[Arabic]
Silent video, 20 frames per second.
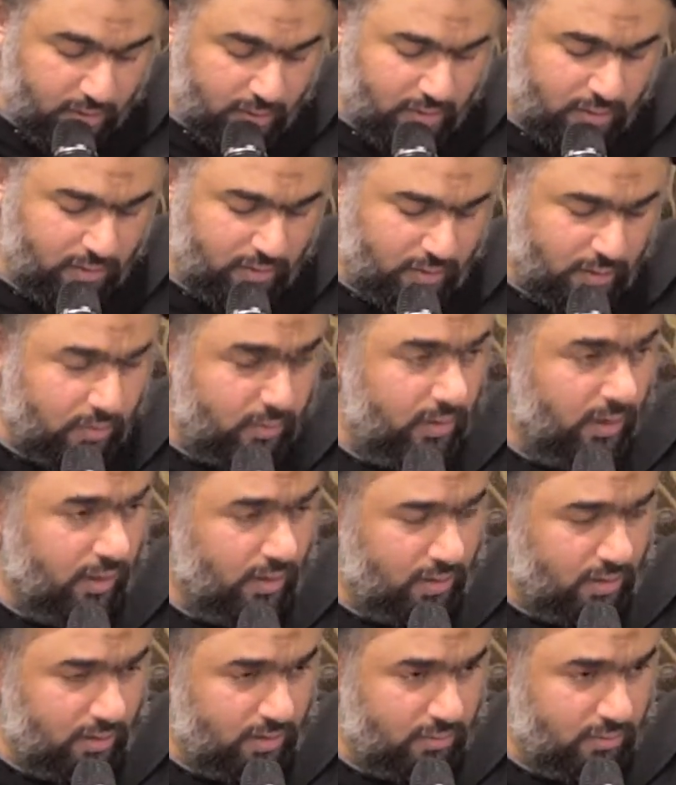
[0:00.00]
قال الله
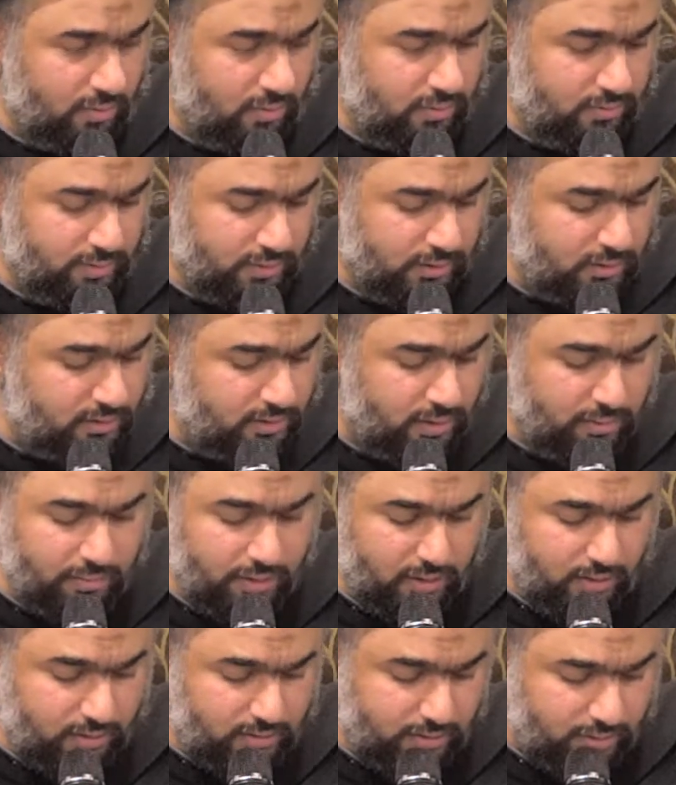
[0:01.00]
العظيم في كتابه
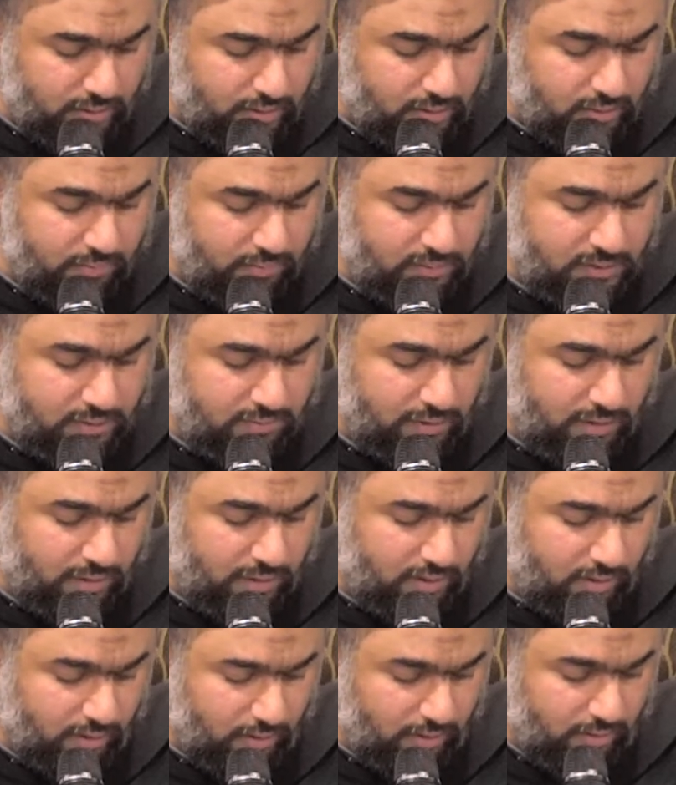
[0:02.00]
الكريم بسم
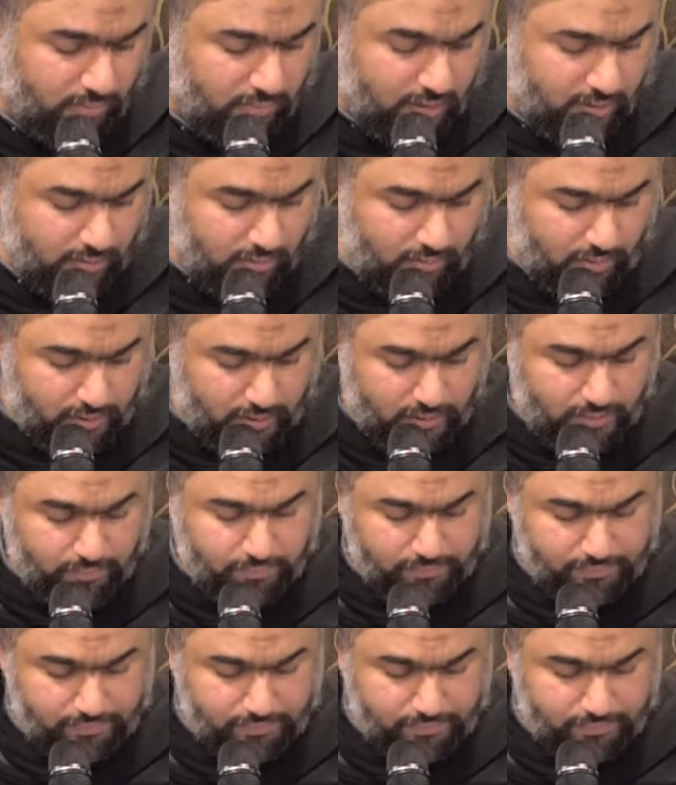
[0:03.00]
الله الرحمن الرحيم